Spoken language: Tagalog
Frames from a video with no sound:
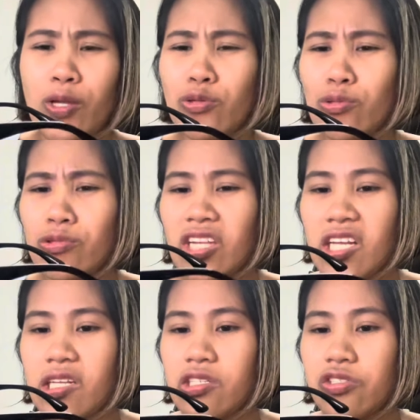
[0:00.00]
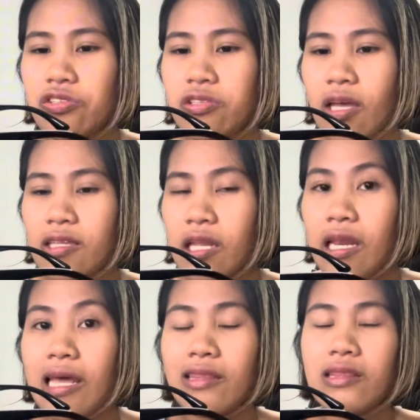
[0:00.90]
Ano tong 3 digits na
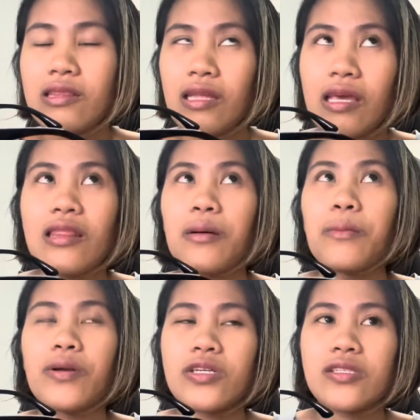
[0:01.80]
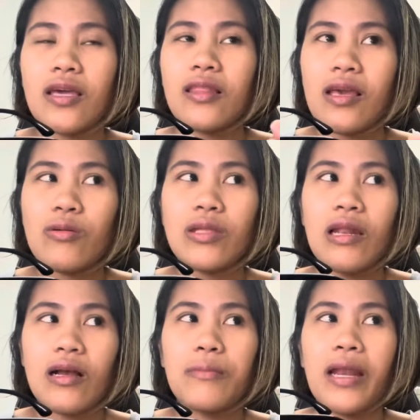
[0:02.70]
3 let three numbers na hindi ko
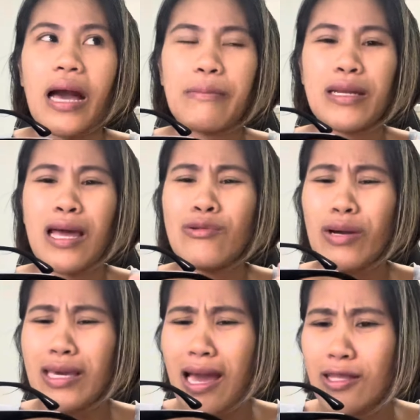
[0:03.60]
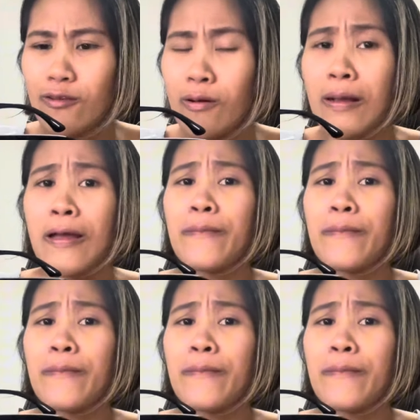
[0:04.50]
talaga malaman. Ano kaya to?